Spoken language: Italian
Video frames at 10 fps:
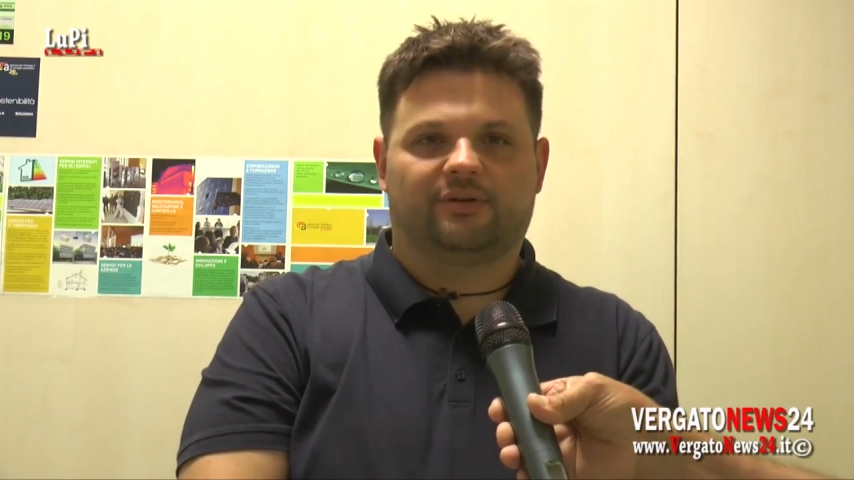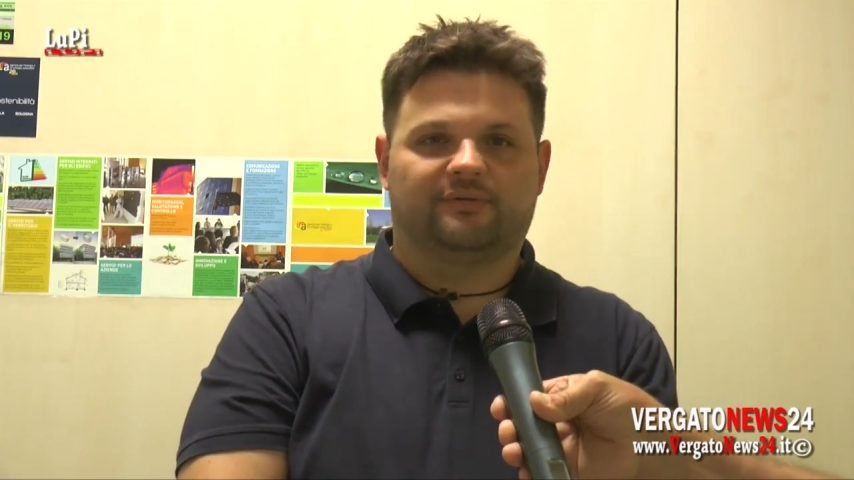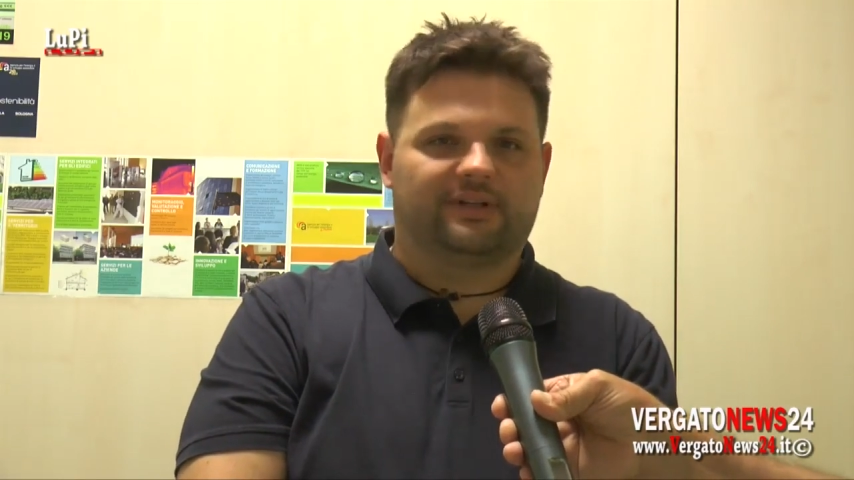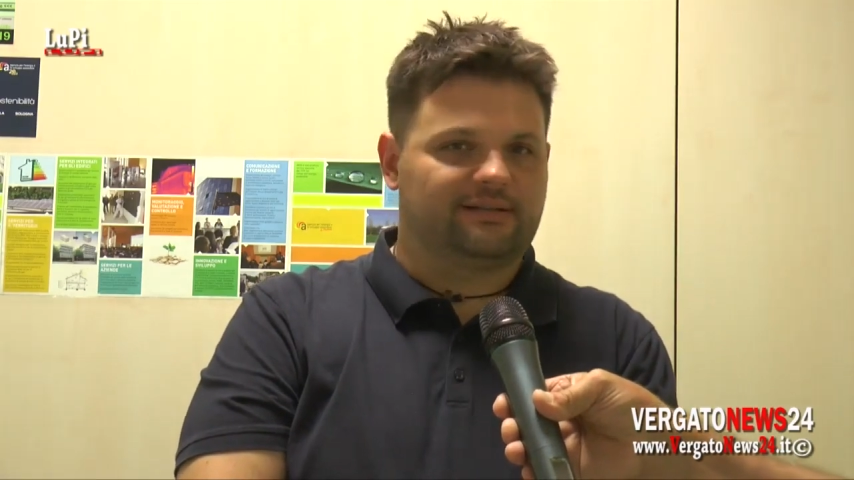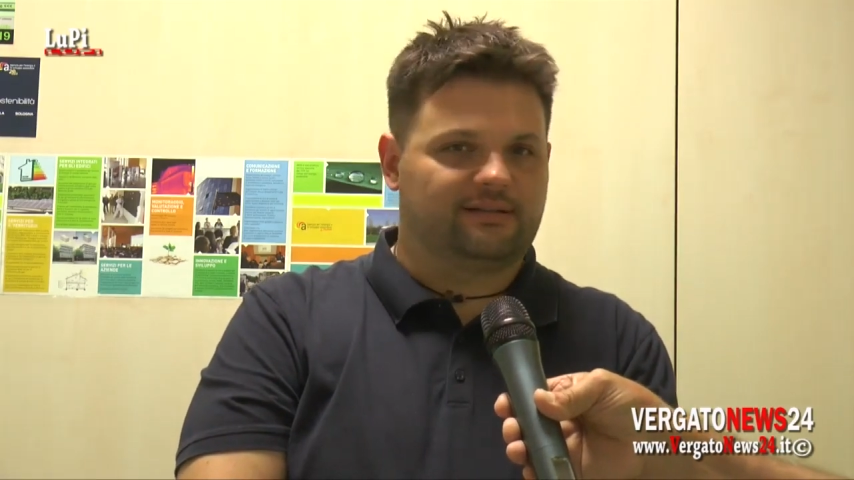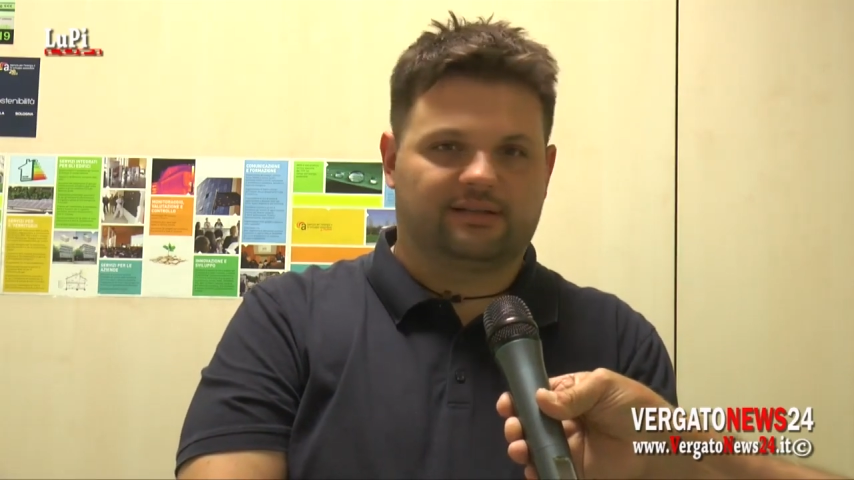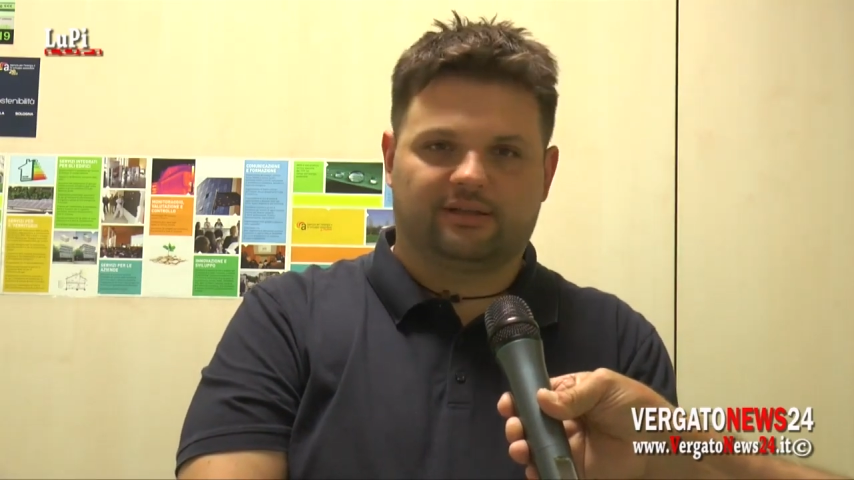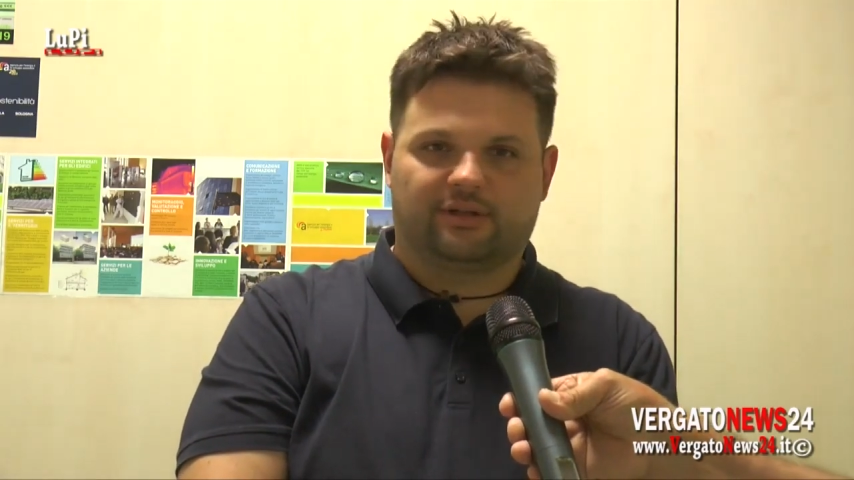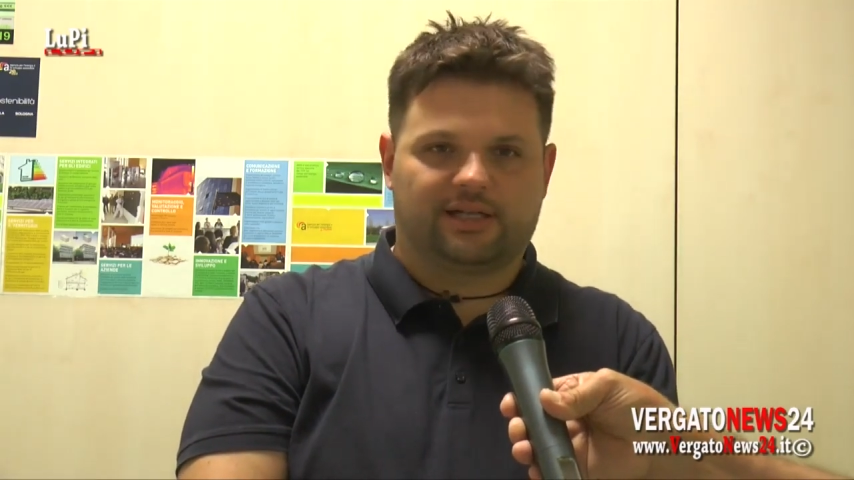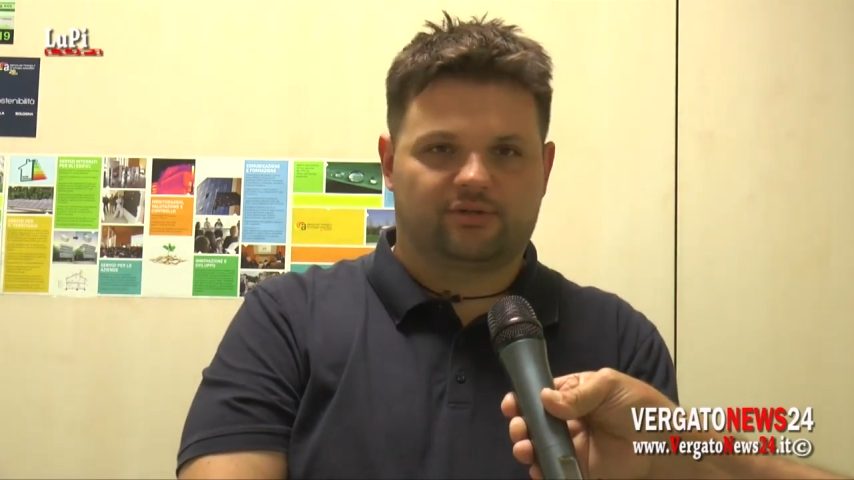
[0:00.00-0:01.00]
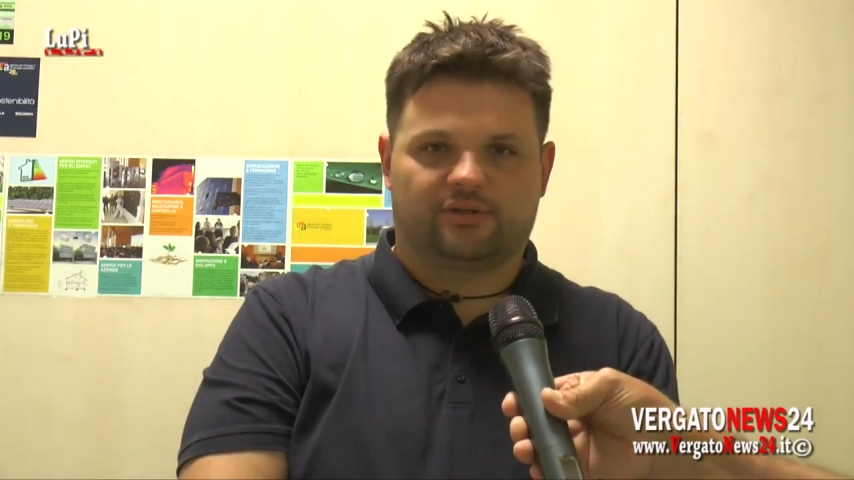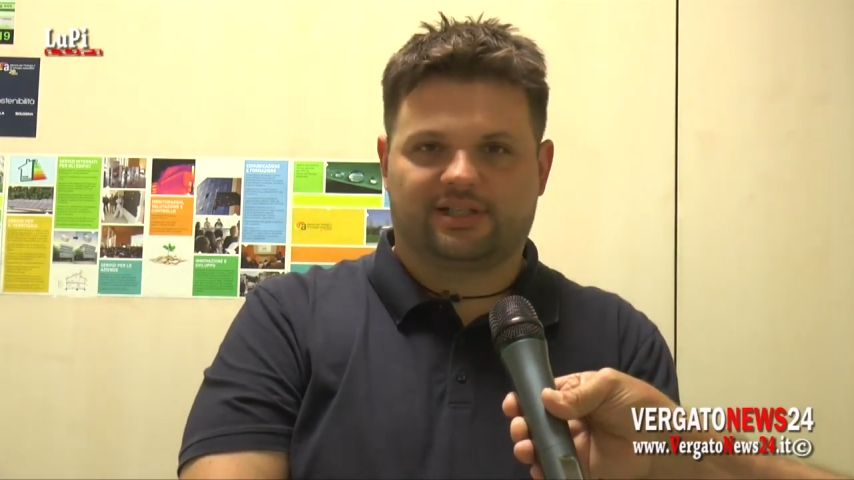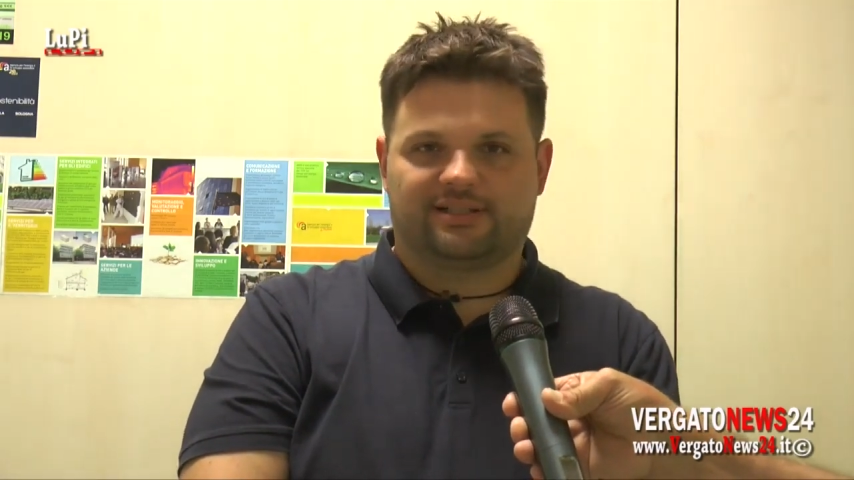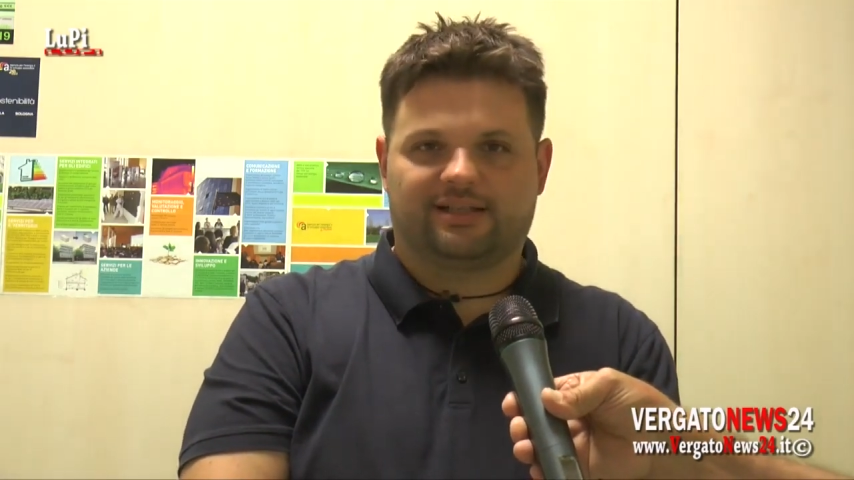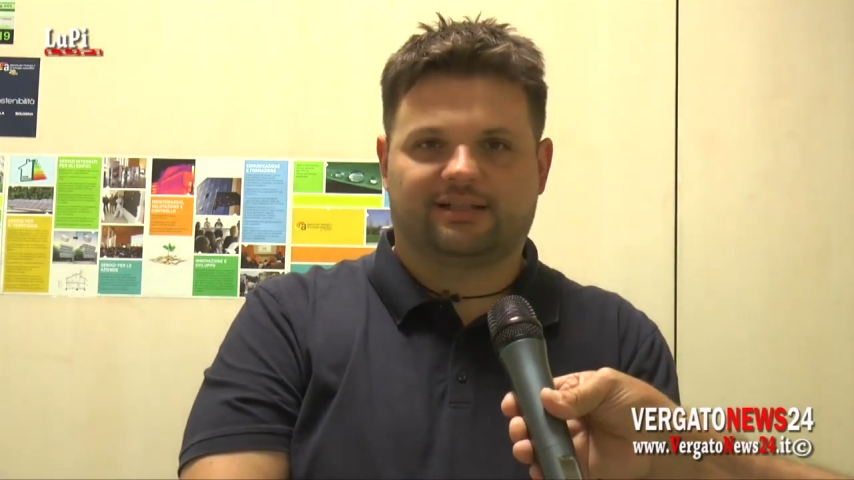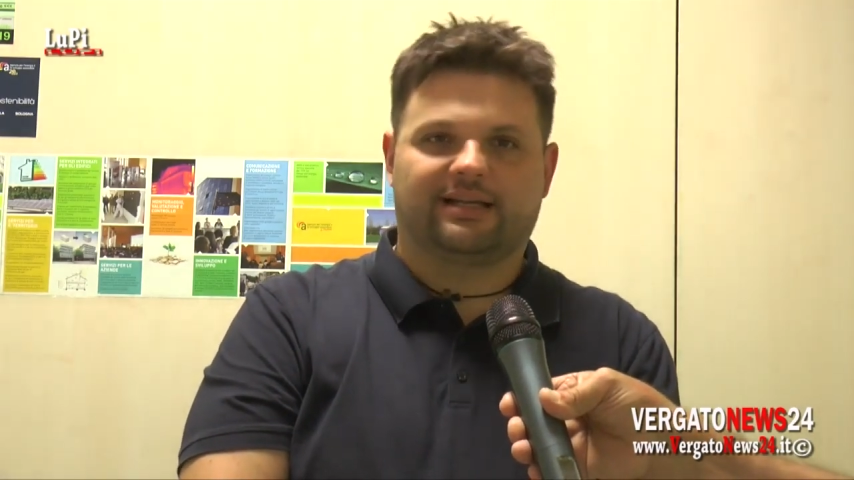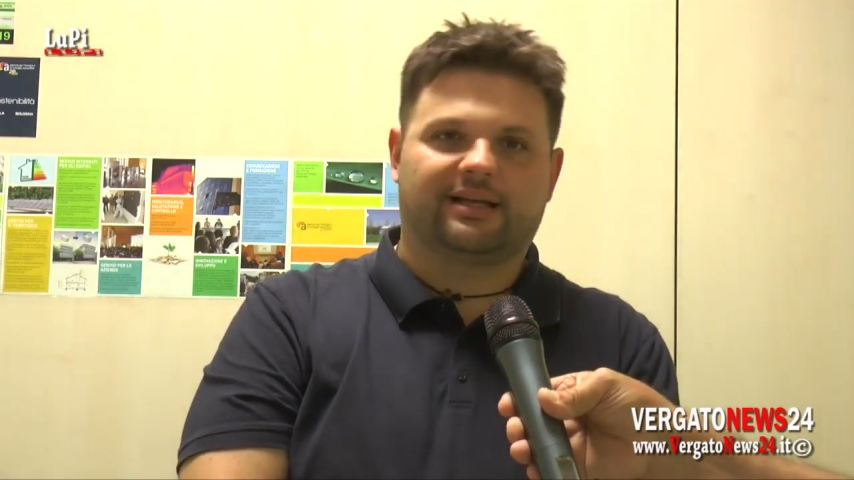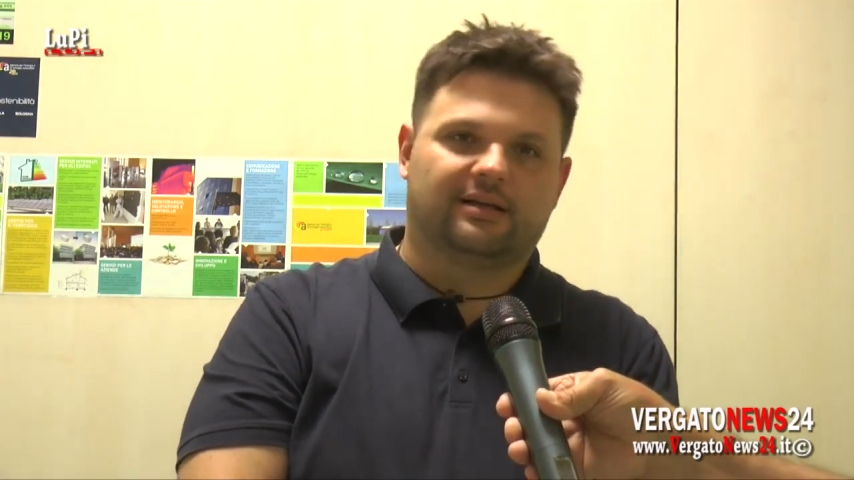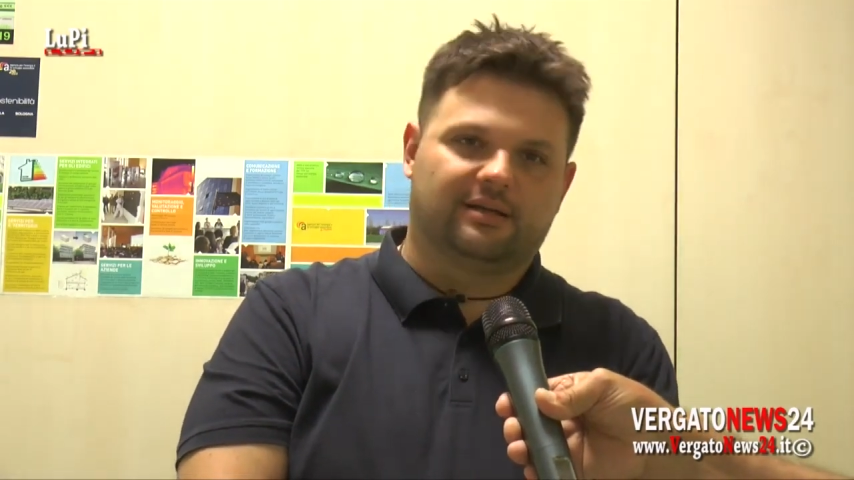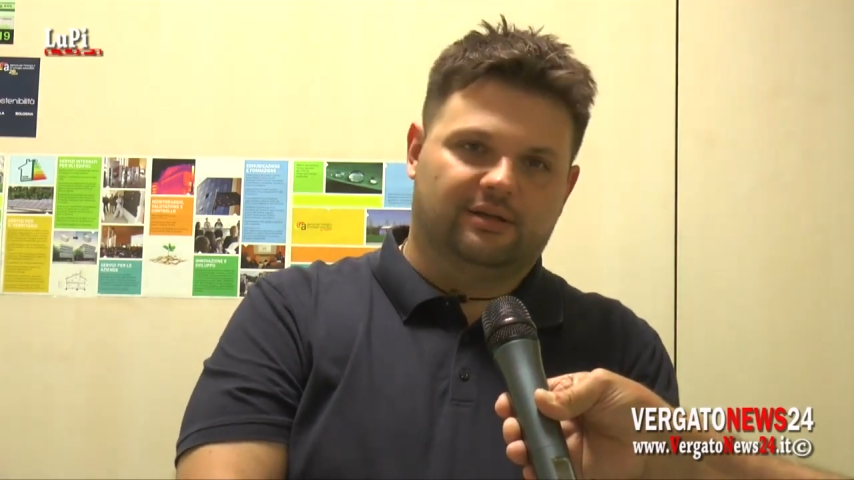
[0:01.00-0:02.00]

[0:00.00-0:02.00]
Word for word: conferenza territoriale sociale e sanitaria